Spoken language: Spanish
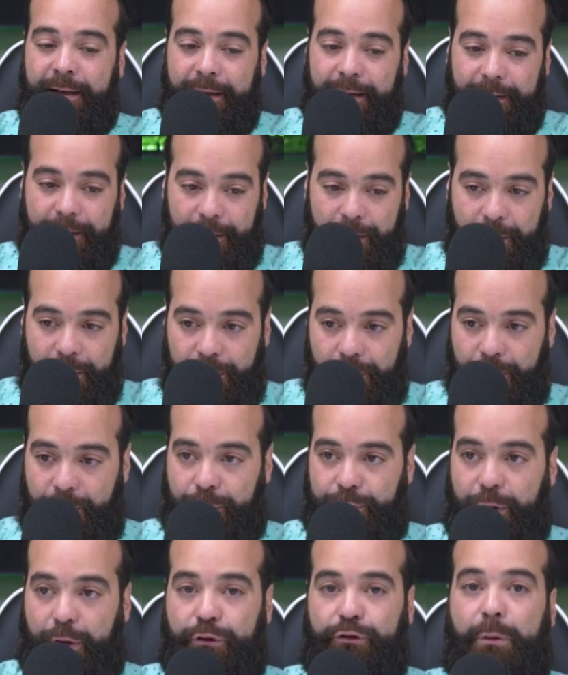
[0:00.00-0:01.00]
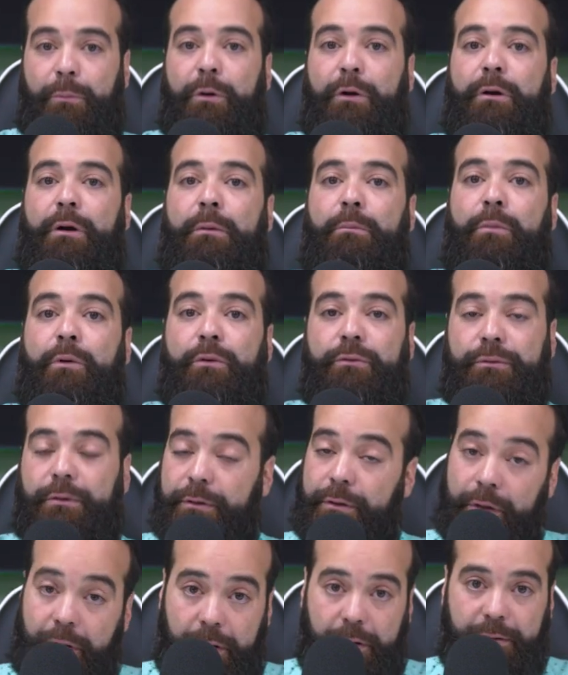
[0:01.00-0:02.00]
de, nosotros somos el mundo,
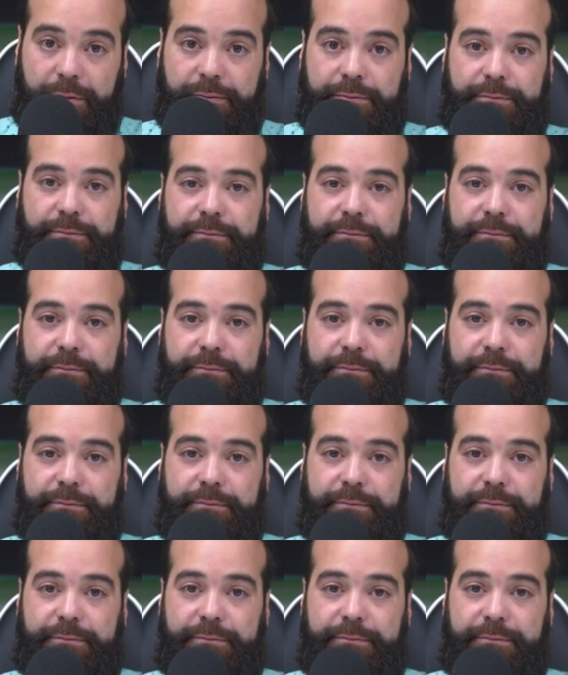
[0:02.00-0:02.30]
no.